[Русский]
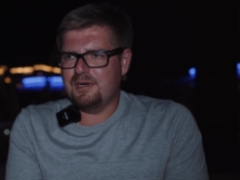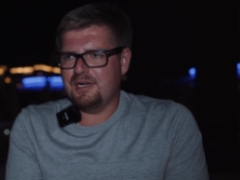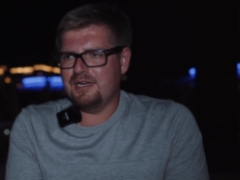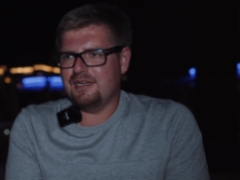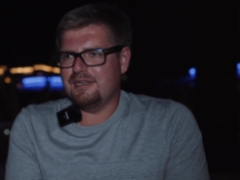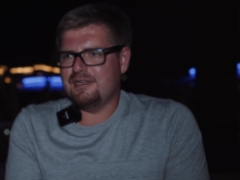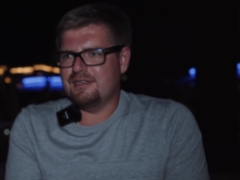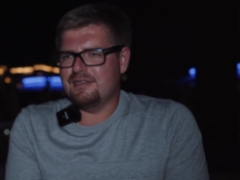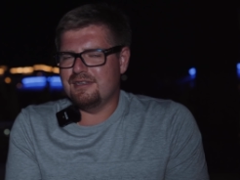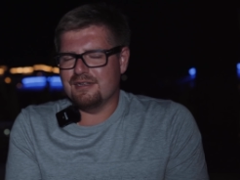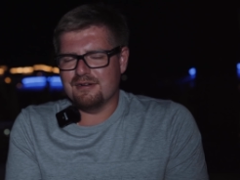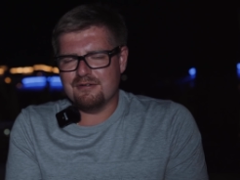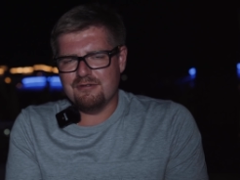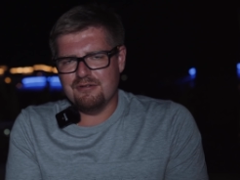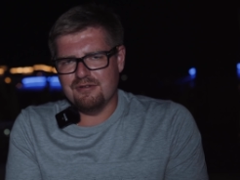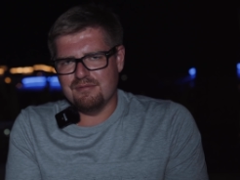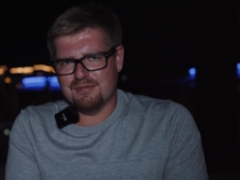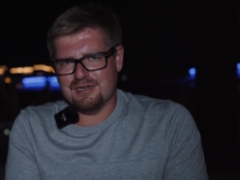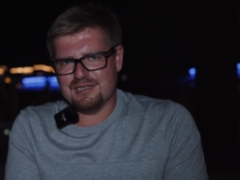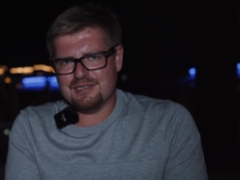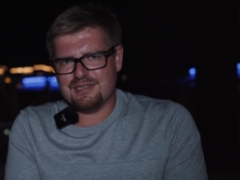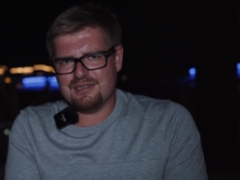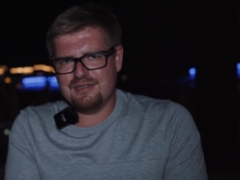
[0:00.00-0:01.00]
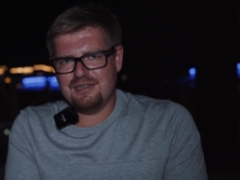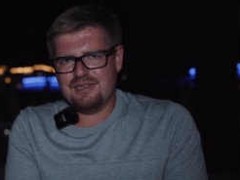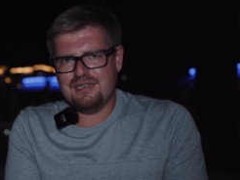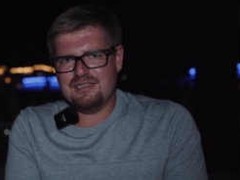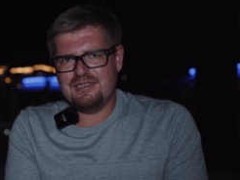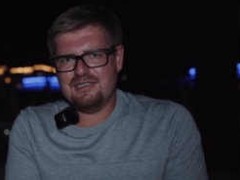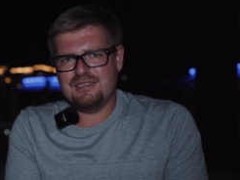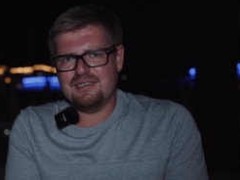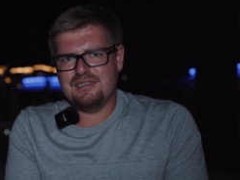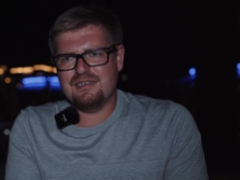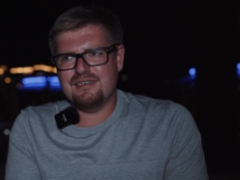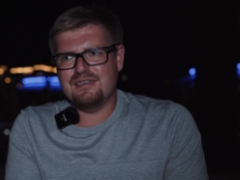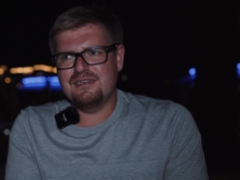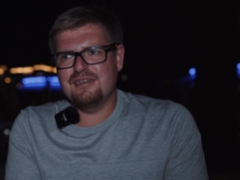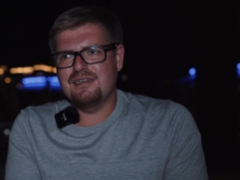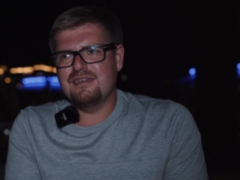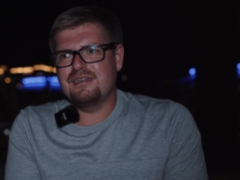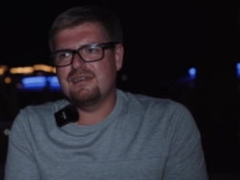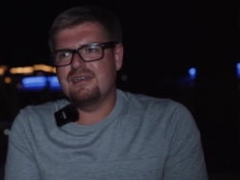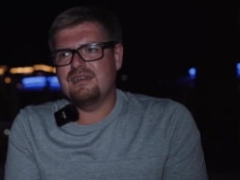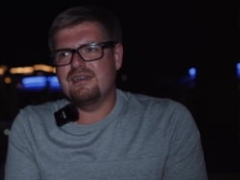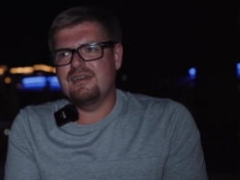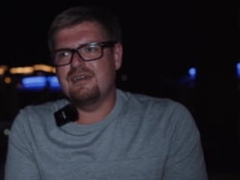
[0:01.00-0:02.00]
при таком раскладе
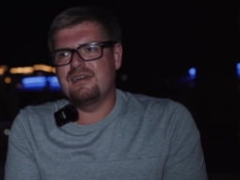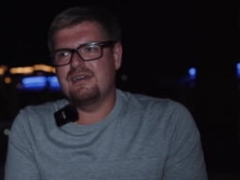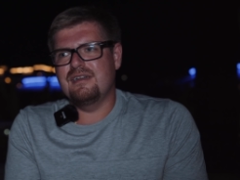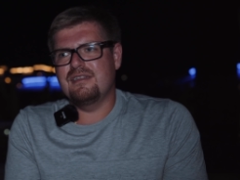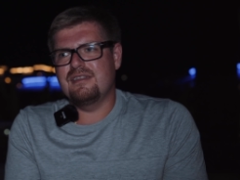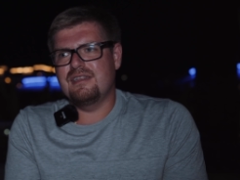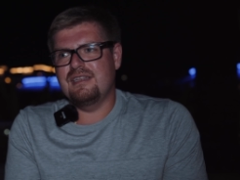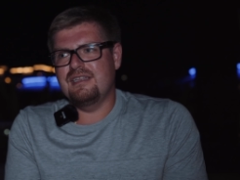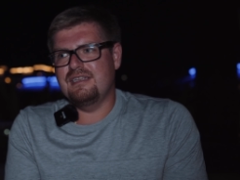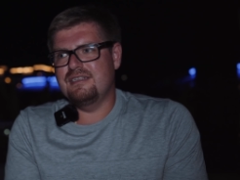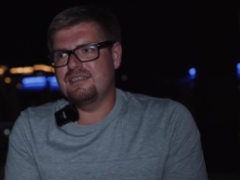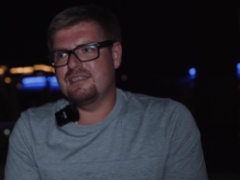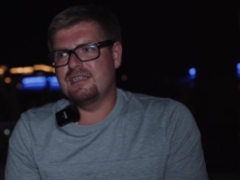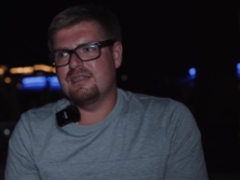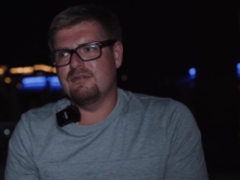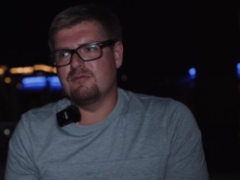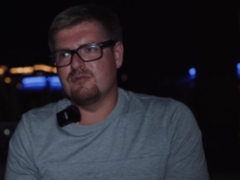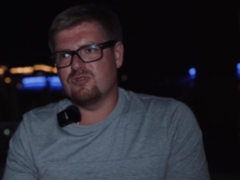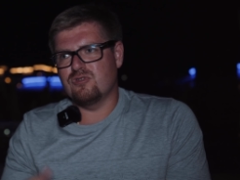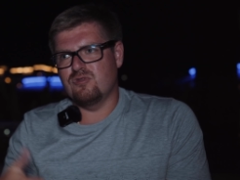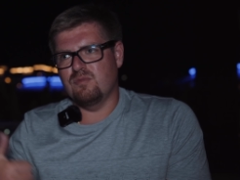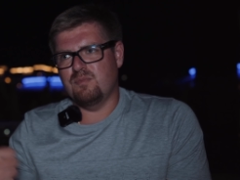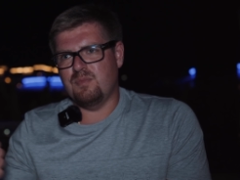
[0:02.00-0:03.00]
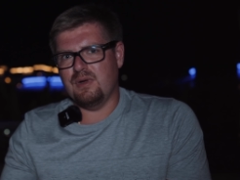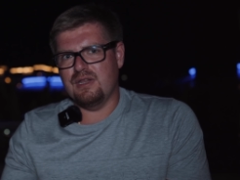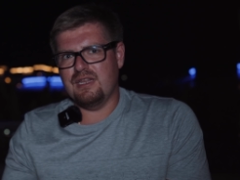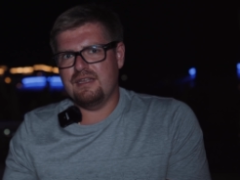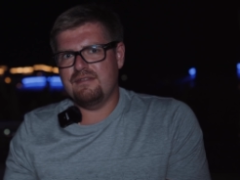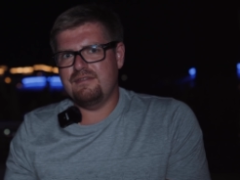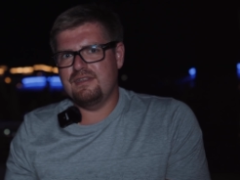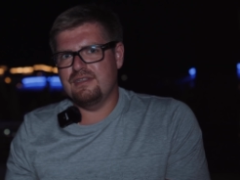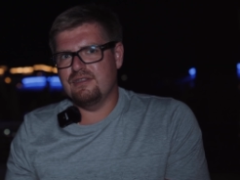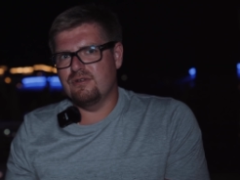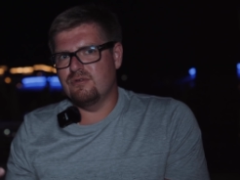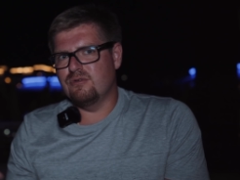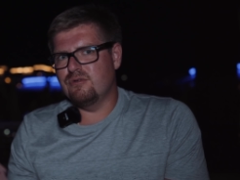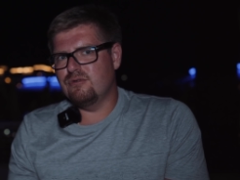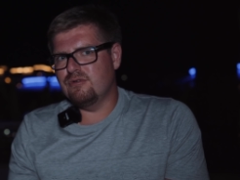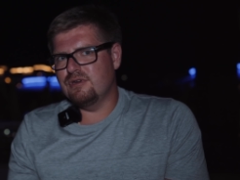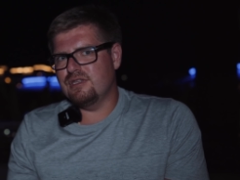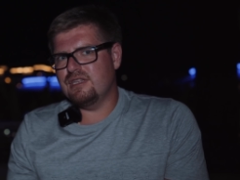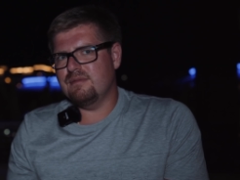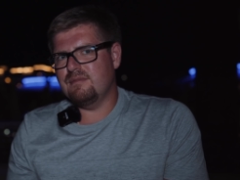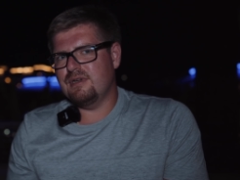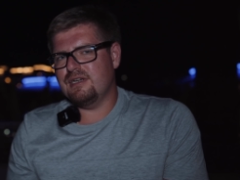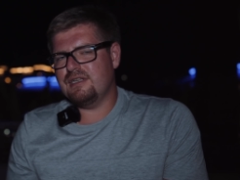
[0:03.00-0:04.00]
а, из-за того, что половина
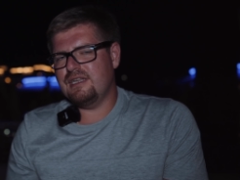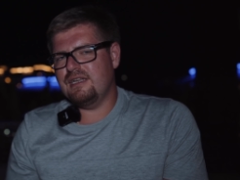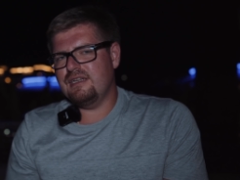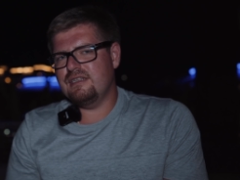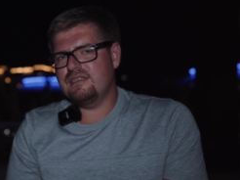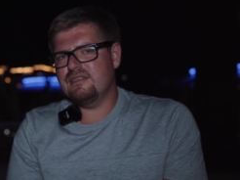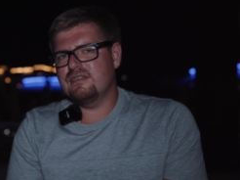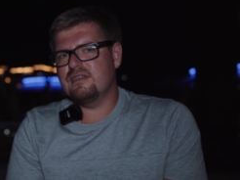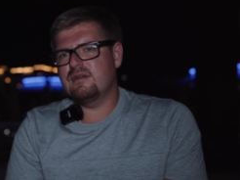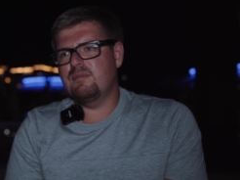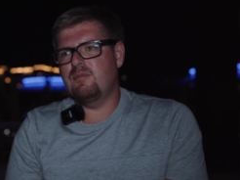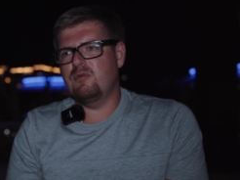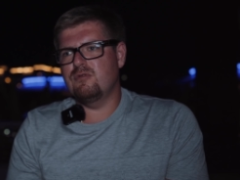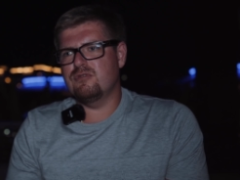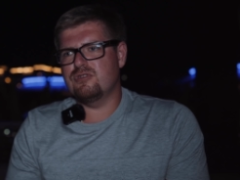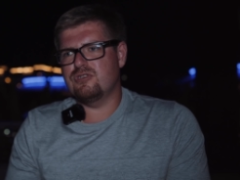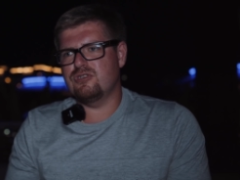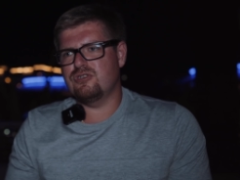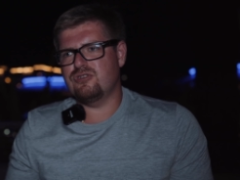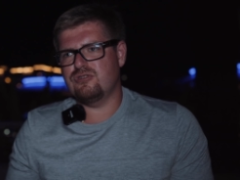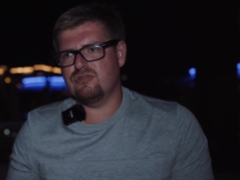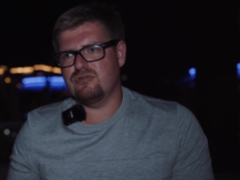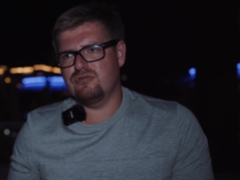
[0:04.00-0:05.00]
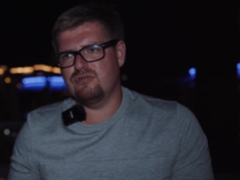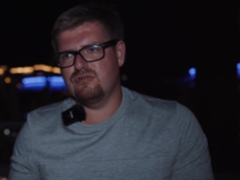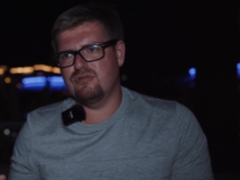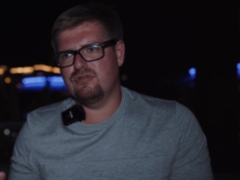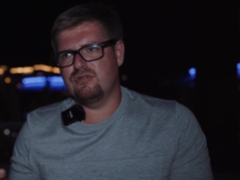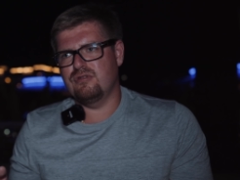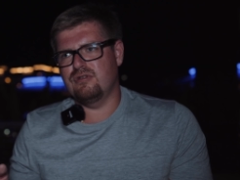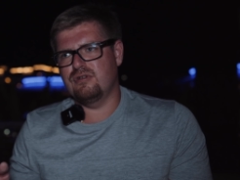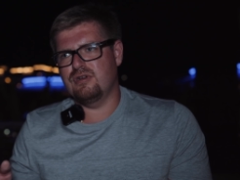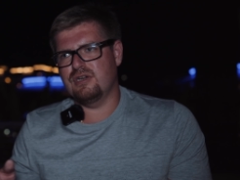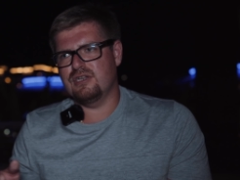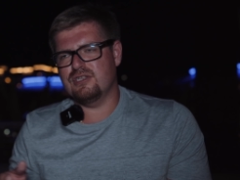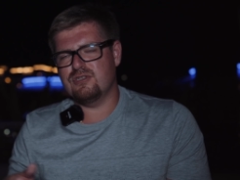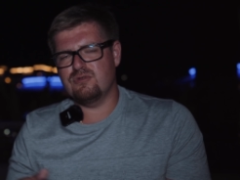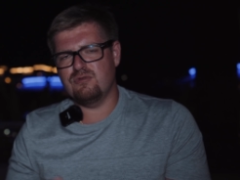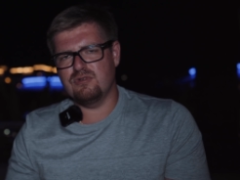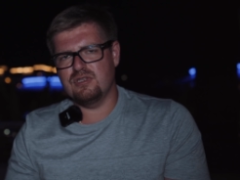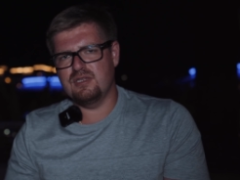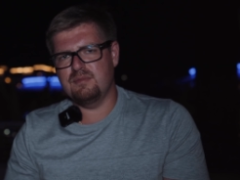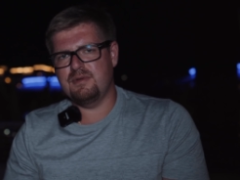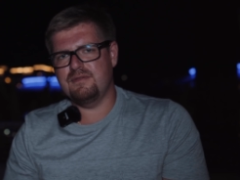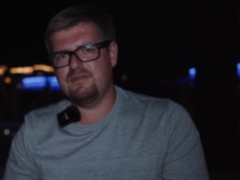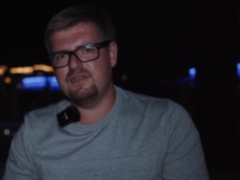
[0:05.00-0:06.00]
уходит на маркетинг, плюс еще
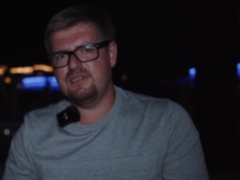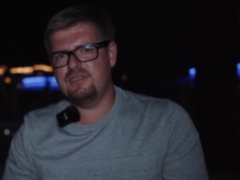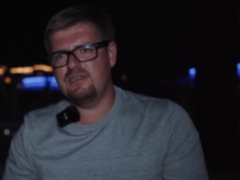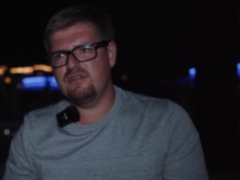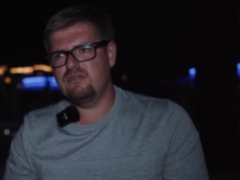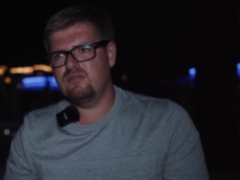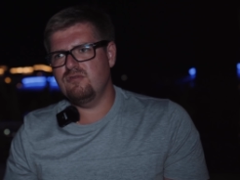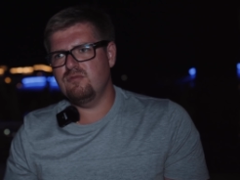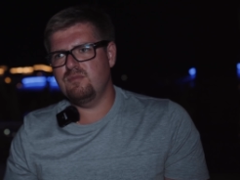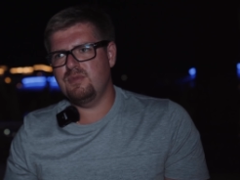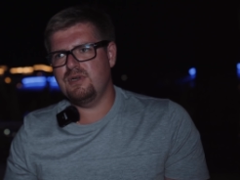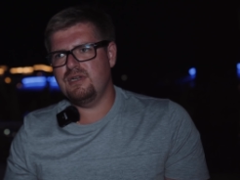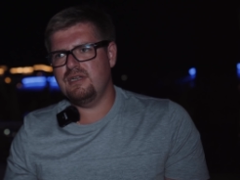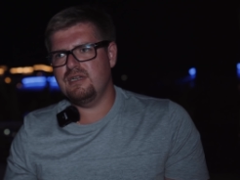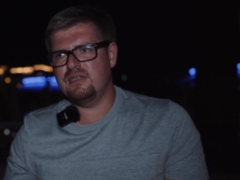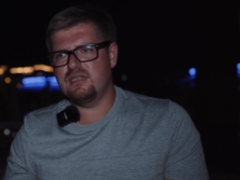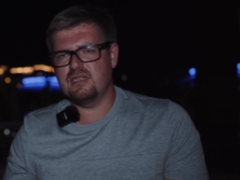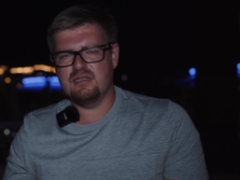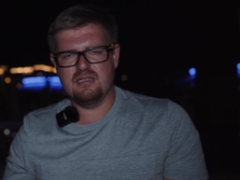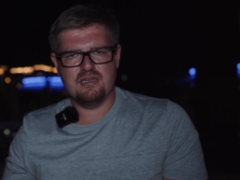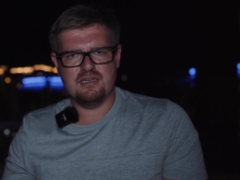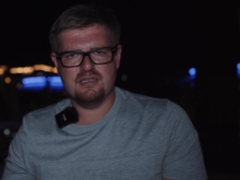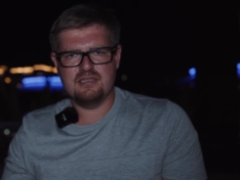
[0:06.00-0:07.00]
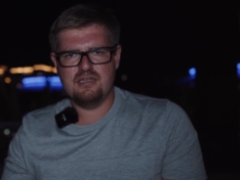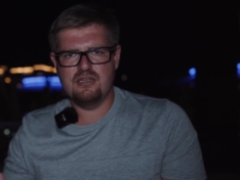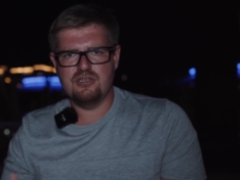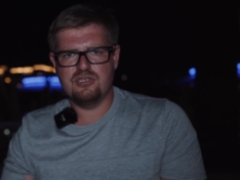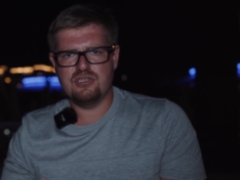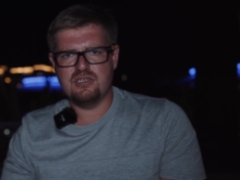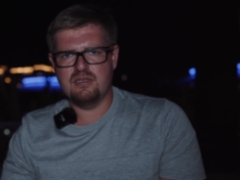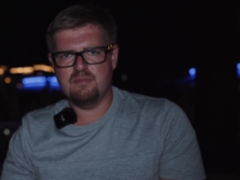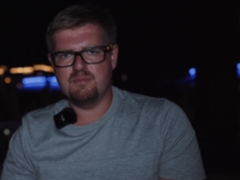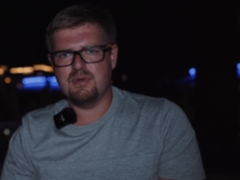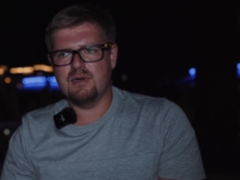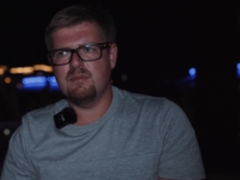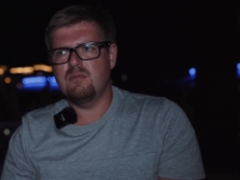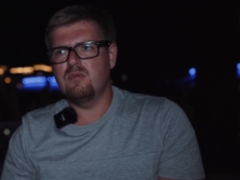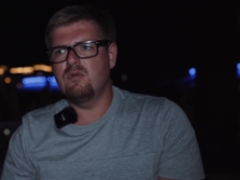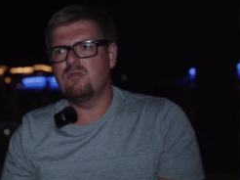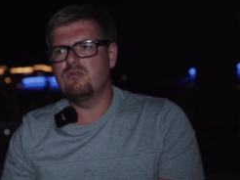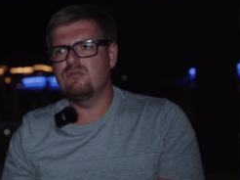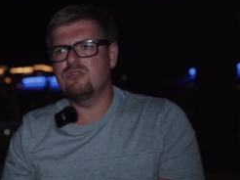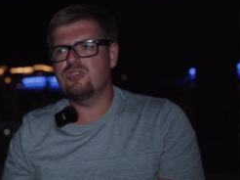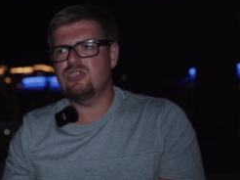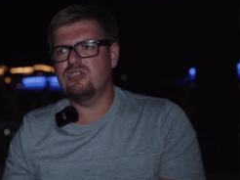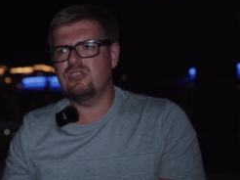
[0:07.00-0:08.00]
расходы по ведению проекта, различные
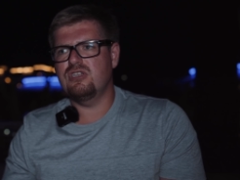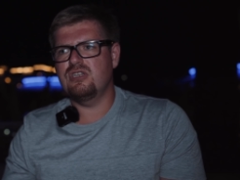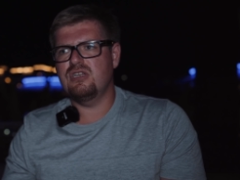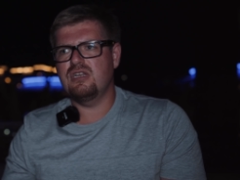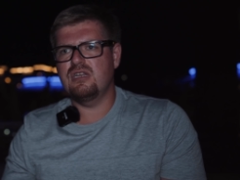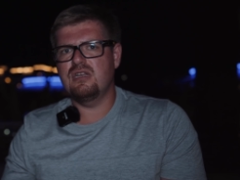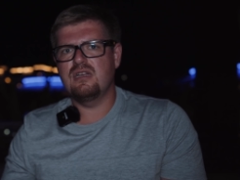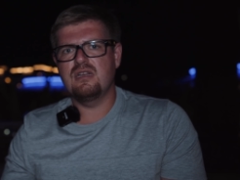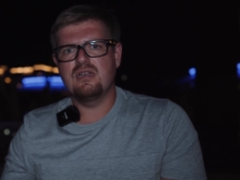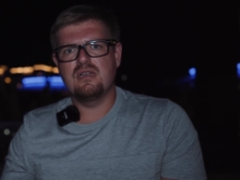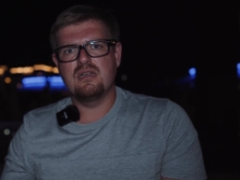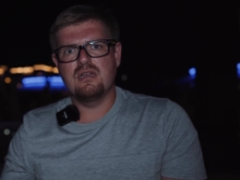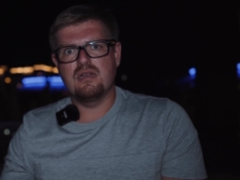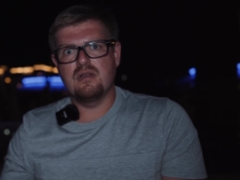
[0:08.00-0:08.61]
промоушены,